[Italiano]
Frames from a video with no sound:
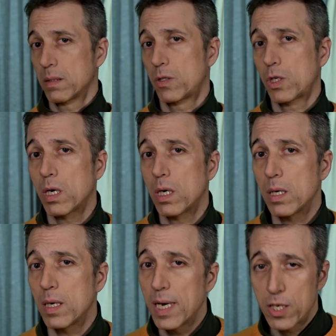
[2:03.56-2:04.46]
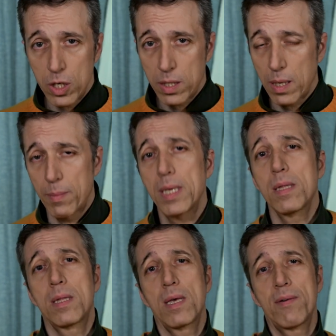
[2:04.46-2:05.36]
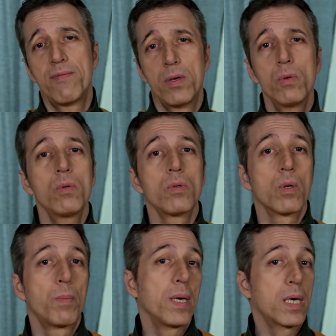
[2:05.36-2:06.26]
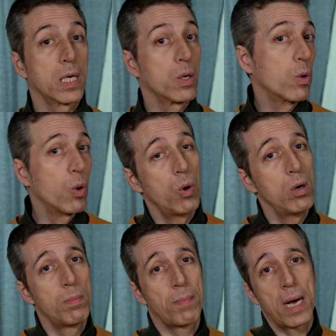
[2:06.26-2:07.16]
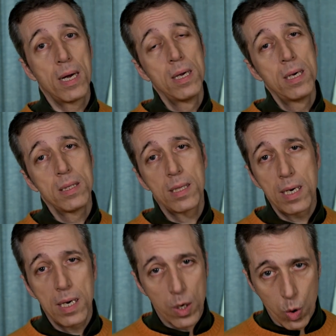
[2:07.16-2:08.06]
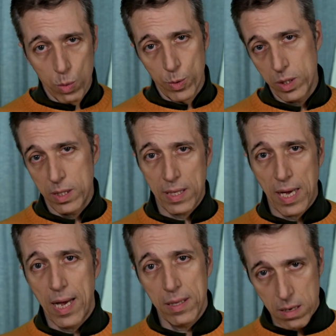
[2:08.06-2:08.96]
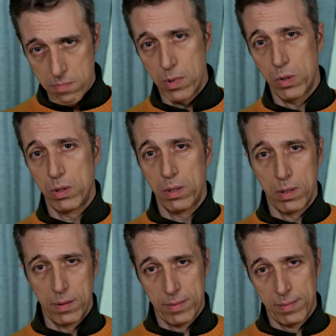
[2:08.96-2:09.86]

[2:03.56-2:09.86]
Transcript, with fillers: Ciò è certamente avvenuto per colpa delle comodità del mondo,